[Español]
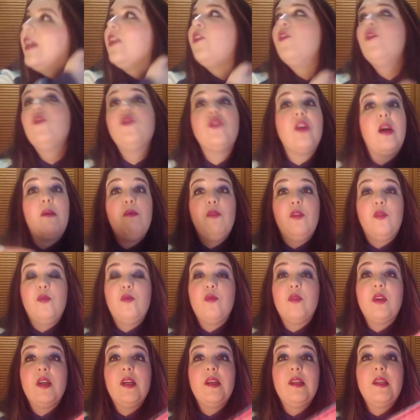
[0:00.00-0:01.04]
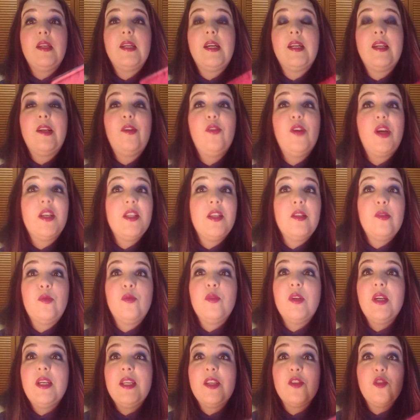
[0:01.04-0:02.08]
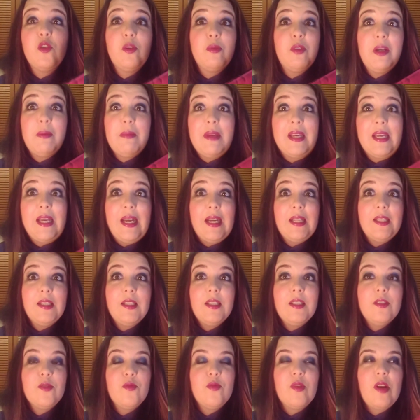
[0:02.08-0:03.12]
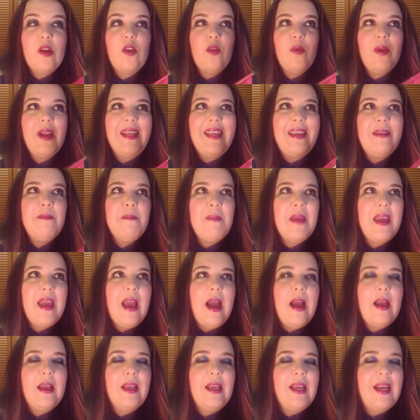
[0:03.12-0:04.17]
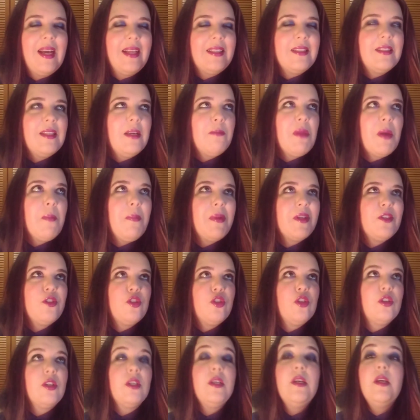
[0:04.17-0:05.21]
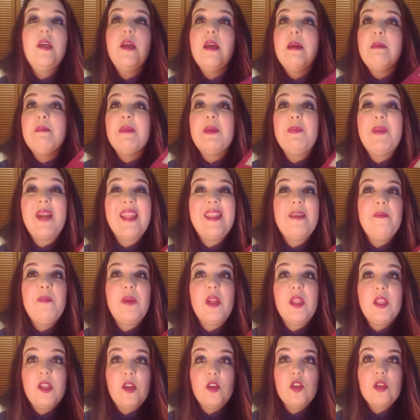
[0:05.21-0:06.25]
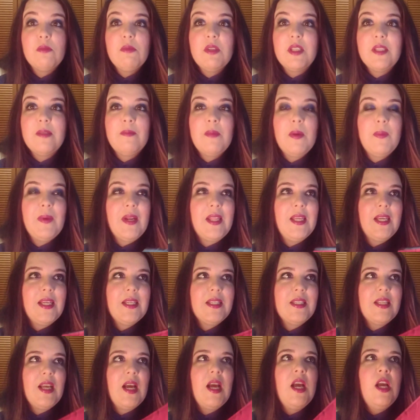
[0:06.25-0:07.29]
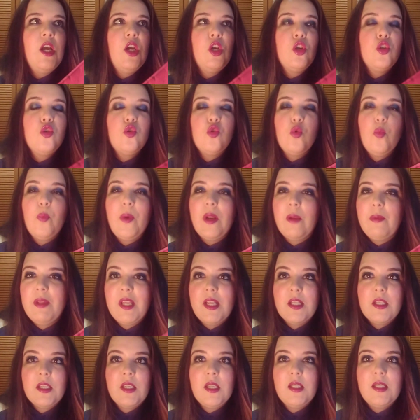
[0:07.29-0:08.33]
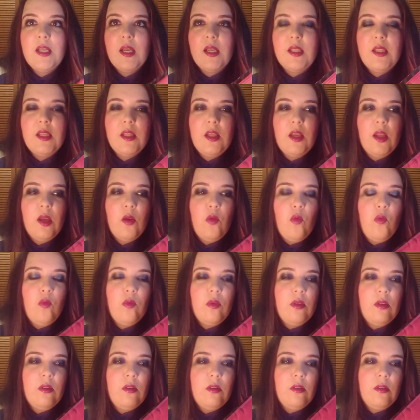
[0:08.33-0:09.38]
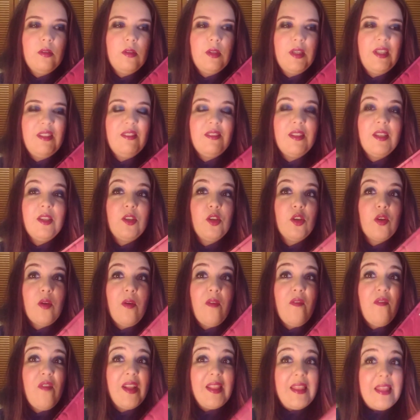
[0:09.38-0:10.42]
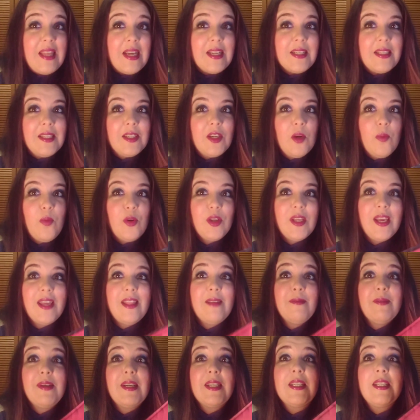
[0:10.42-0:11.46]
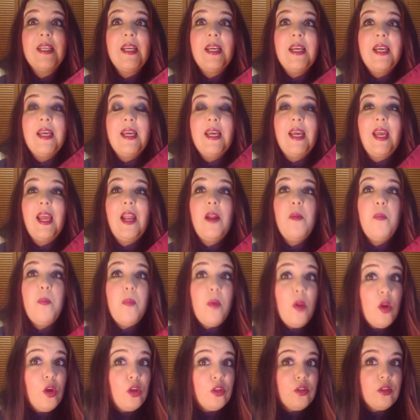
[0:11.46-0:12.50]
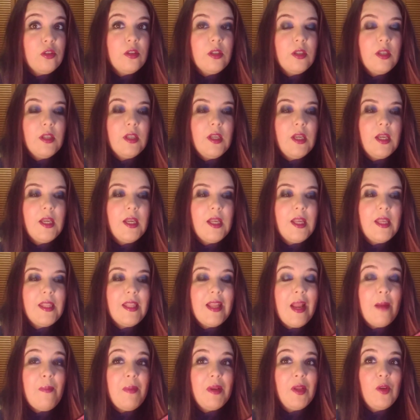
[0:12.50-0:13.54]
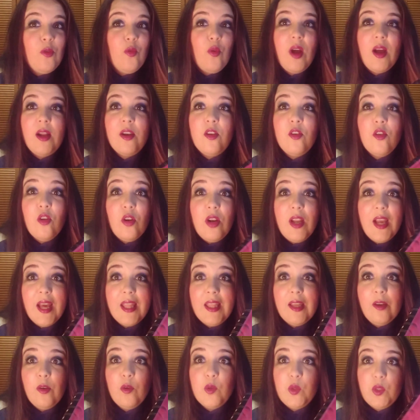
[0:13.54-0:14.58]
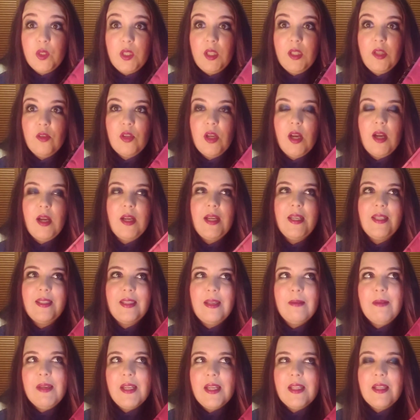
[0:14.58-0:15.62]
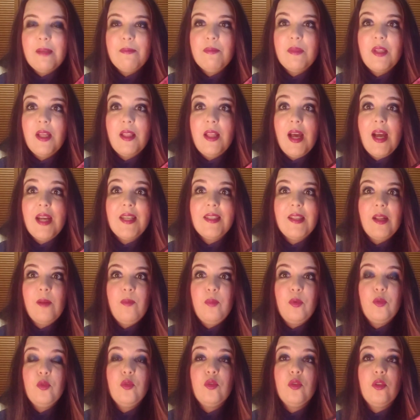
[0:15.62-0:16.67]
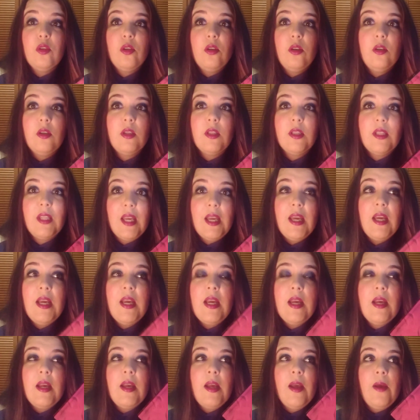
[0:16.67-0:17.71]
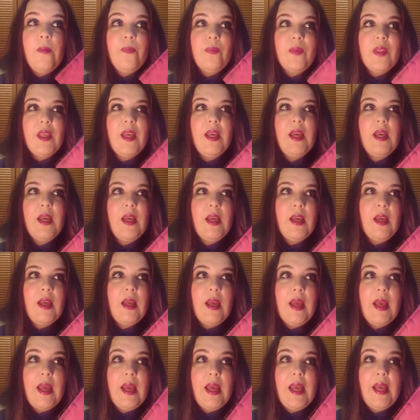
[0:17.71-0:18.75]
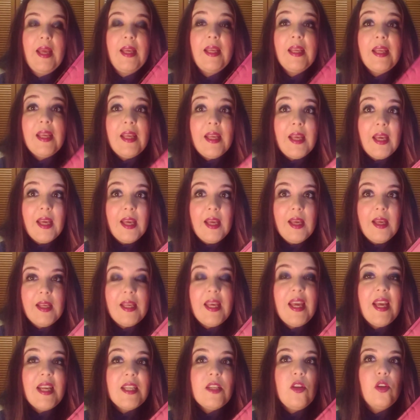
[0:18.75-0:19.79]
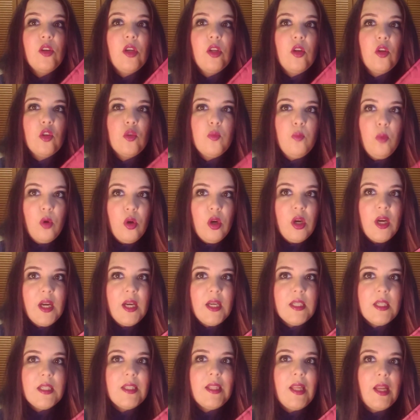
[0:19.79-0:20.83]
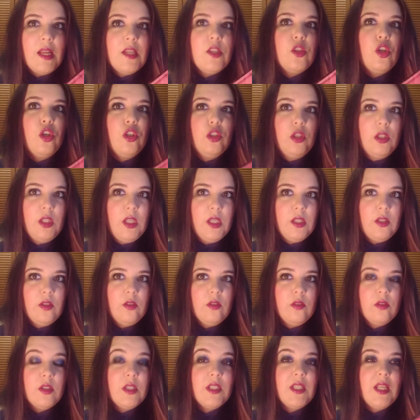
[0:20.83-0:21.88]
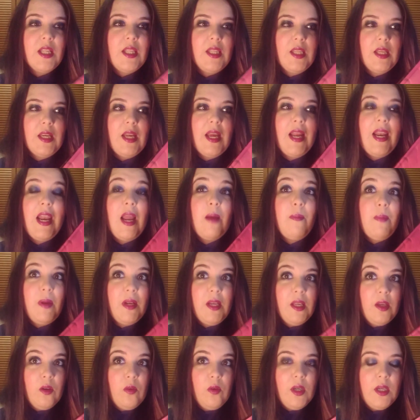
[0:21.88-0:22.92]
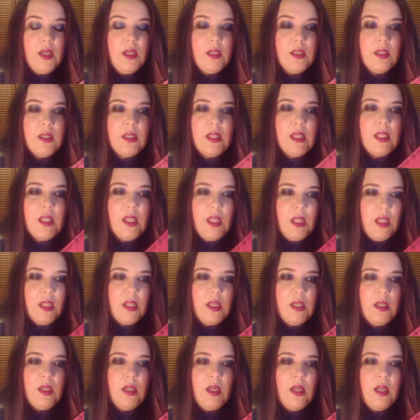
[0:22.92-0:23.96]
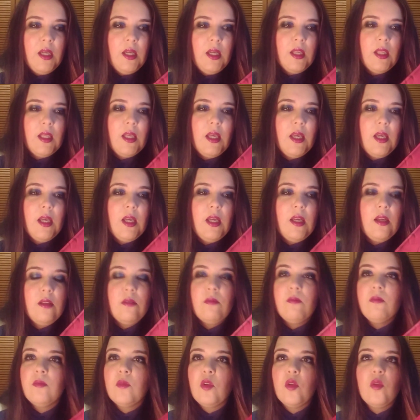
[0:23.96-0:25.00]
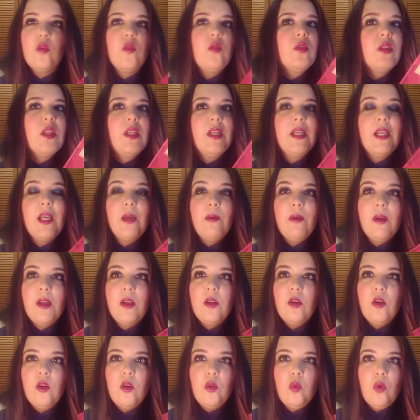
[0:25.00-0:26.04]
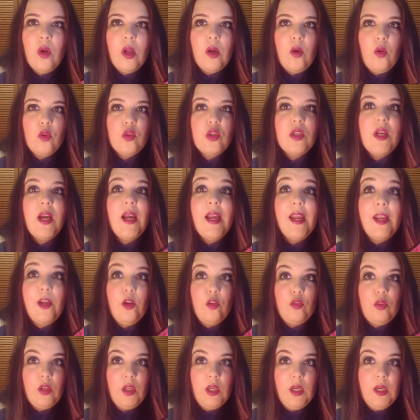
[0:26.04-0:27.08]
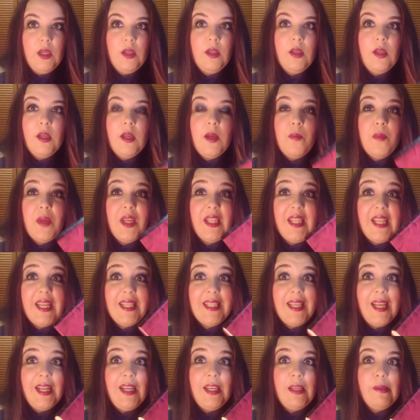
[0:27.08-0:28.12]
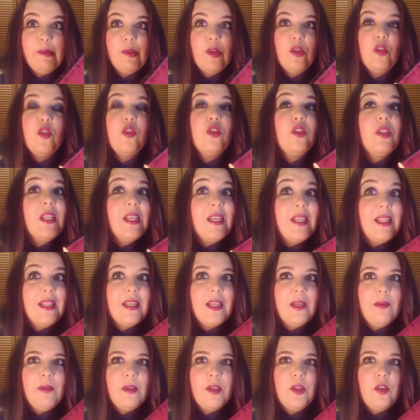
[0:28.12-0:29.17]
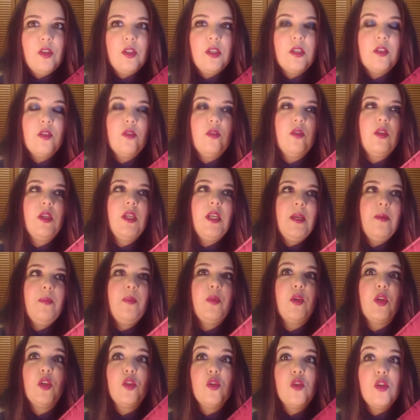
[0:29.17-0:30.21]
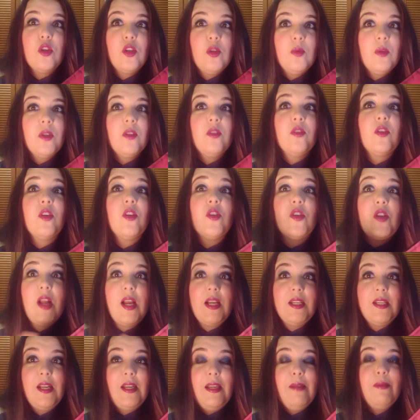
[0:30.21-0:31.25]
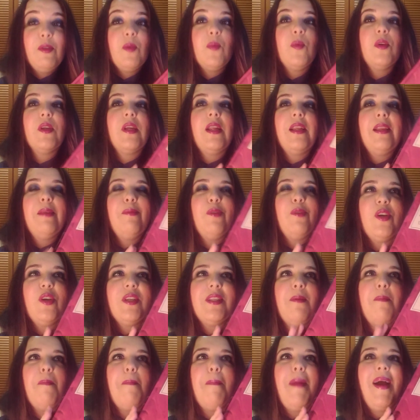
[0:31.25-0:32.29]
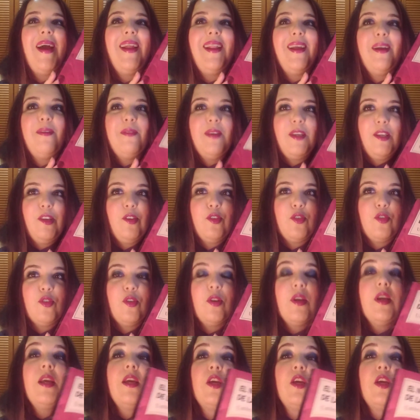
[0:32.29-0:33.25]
que no os hablo nunca en el canal o casi nunca, y es un libro que me encanta, es una novela que me encanta, me apasiona, me parece preciosa, me parece que está súper bien escrita y tiene un interior fantástico, porque además el plot eh, de la película no le hace justicia, o sea, está bien adaptada hasta el punto de eh, en qué, qué es lo que los monjes están escondiendo. Es decir, en la película te dicen que todo tiene que ver con una cosa erótica. Mientras que el libro no tiene nada que ver con eso. Y por eso os recomiendo que os leáis el libro, porque el es maravilloso.